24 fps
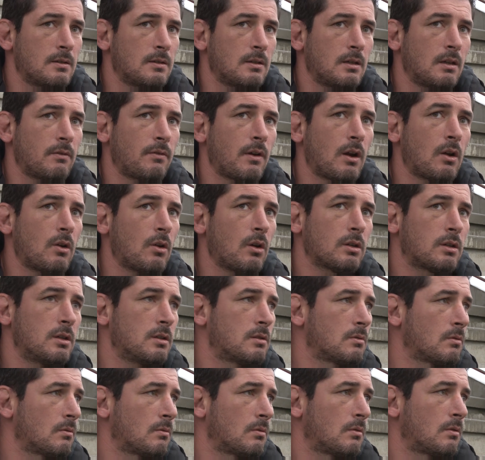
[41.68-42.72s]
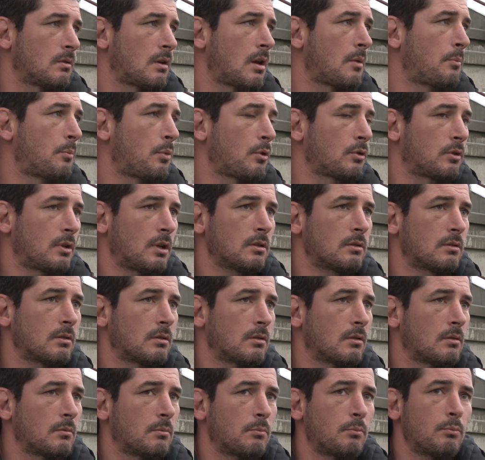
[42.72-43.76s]
C'est des valeurs qui sont importantes
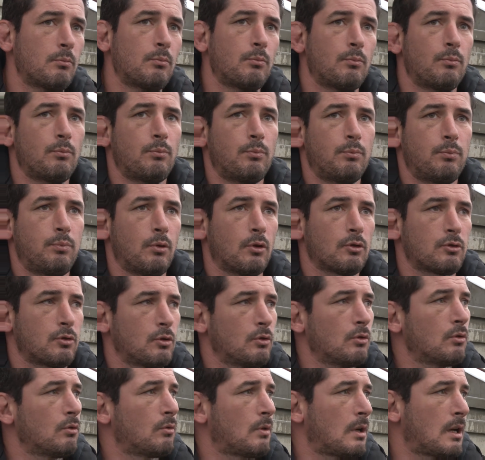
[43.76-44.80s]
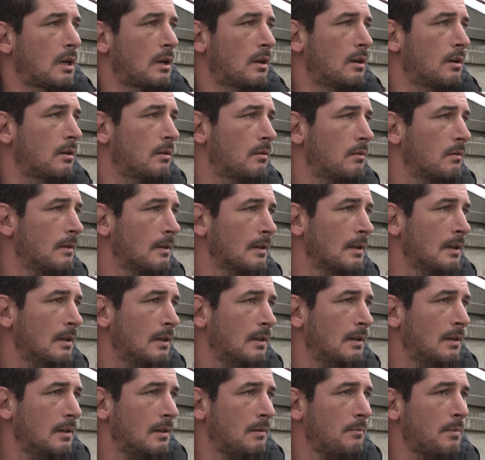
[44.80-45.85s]
euh, pour que, voilà, euh,
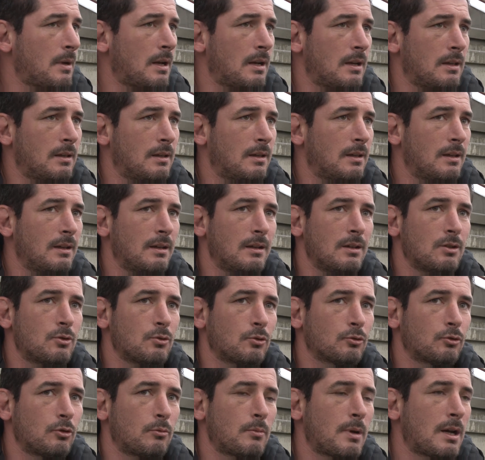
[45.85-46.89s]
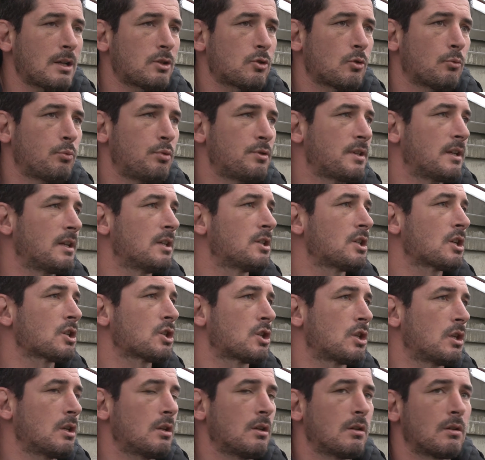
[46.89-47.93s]
ben, les, jours de match, on puisse aller
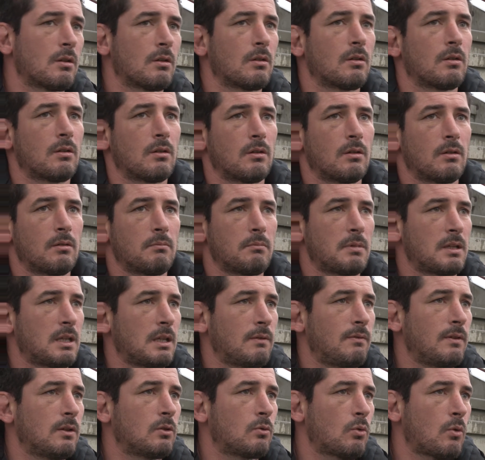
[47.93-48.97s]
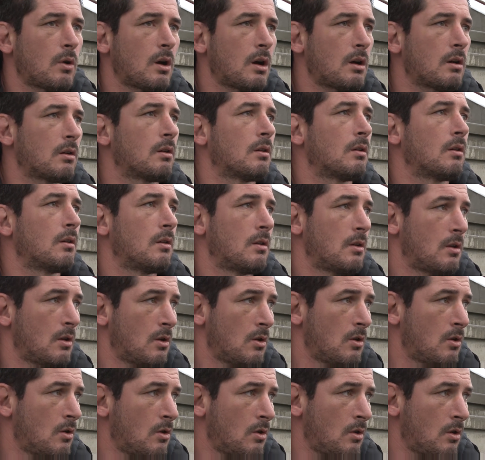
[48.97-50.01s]
chercher ben, des victoires
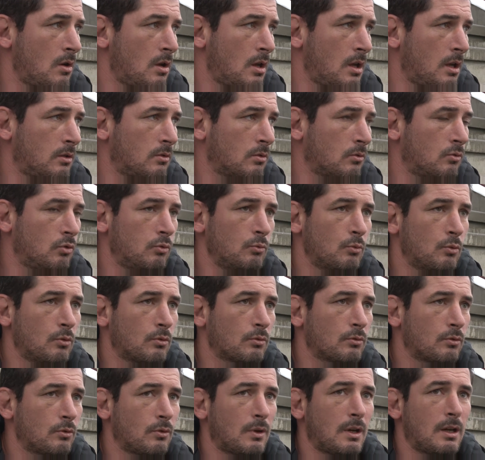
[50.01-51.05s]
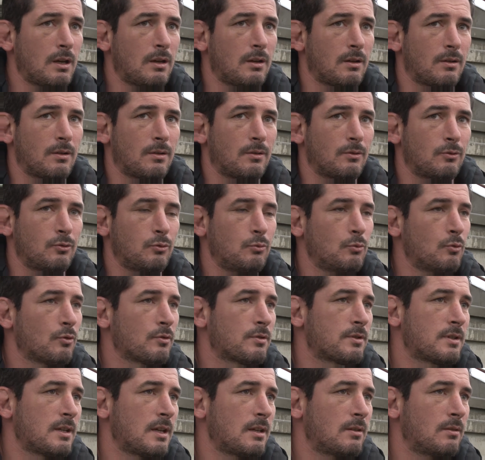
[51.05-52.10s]
et que tout le monde, voilà, tout le monde
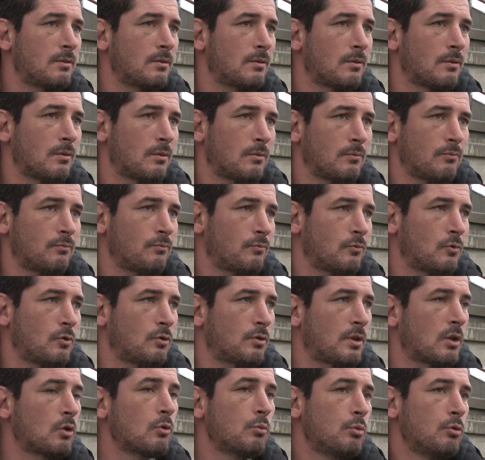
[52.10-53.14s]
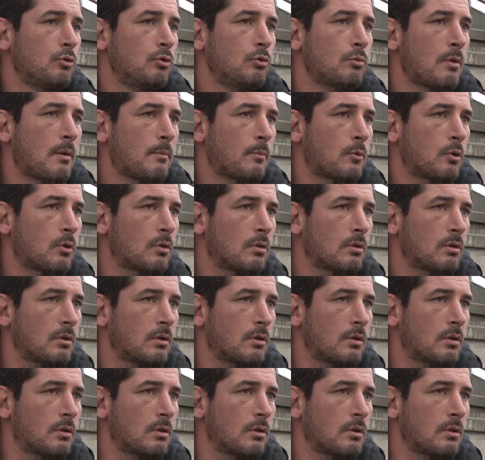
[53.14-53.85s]
s'aide, euh, qu'on aille au bout de nous-mêmes, quoi.